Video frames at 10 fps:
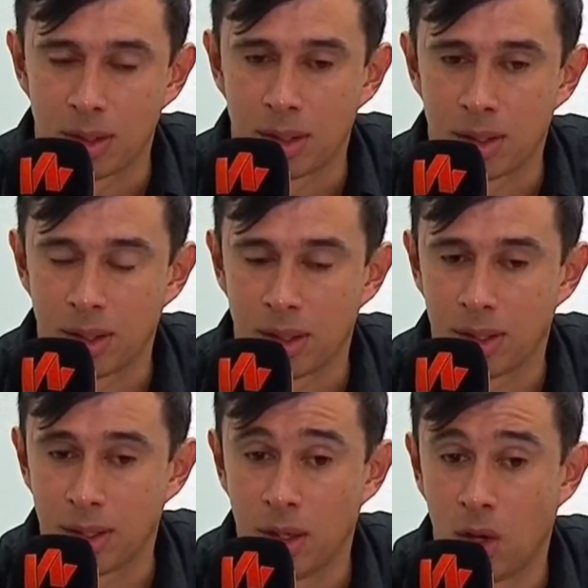
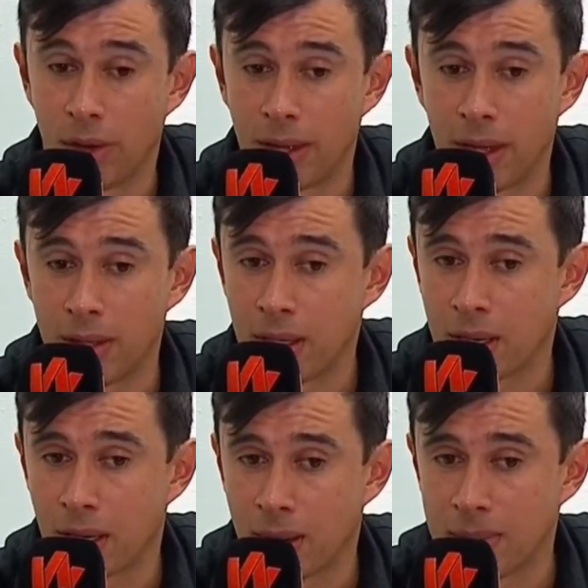lo de
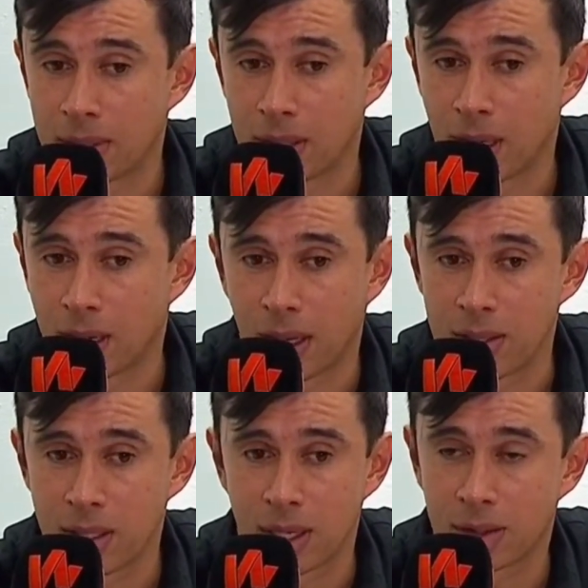Edier en la mitad de la
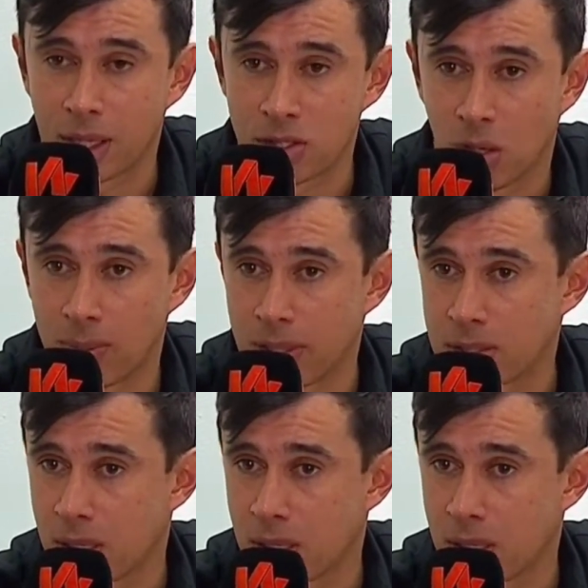cancha eran tres hombres,